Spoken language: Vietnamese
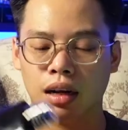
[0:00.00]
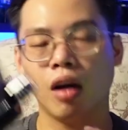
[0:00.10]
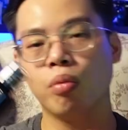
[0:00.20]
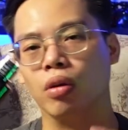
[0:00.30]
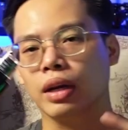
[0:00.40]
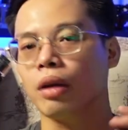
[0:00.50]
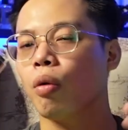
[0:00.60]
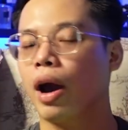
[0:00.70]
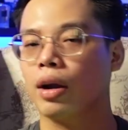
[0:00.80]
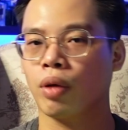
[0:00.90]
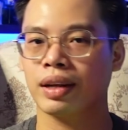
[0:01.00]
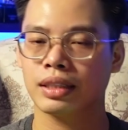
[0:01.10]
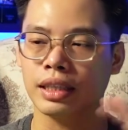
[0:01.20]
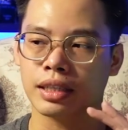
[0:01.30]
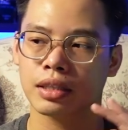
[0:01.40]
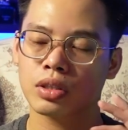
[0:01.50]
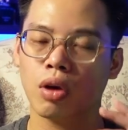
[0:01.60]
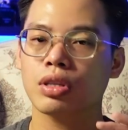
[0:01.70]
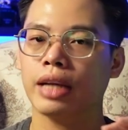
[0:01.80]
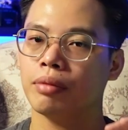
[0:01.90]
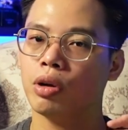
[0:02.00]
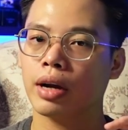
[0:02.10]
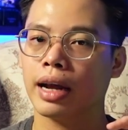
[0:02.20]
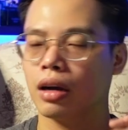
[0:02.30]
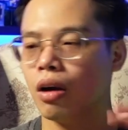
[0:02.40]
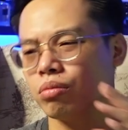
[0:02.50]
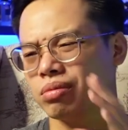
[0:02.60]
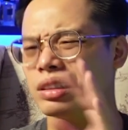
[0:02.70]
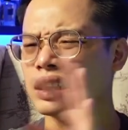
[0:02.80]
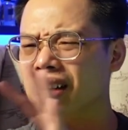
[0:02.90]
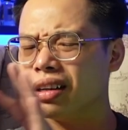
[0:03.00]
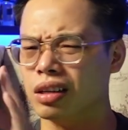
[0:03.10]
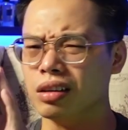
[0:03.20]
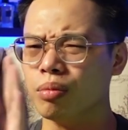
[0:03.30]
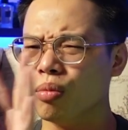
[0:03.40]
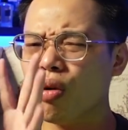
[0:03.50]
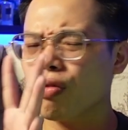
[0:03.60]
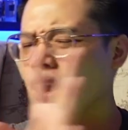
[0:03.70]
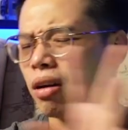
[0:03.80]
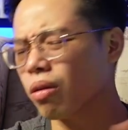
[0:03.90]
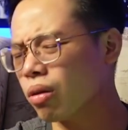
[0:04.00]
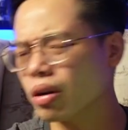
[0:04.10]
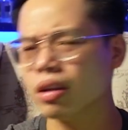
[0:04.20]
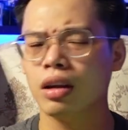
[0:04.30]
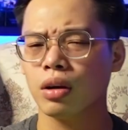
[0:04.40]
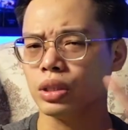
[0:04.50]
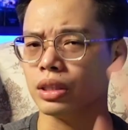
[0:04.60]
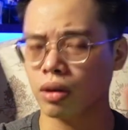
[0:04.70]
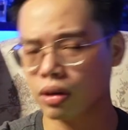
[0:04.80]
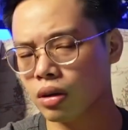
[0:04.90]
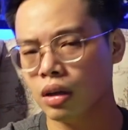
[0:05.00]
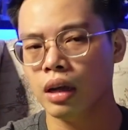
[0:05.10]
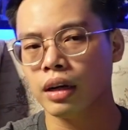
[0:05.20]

các ông có thể hoàn toàn xịt so sánh con này các ông chỉ cần thử mua vial thôi có chỉ nói thôi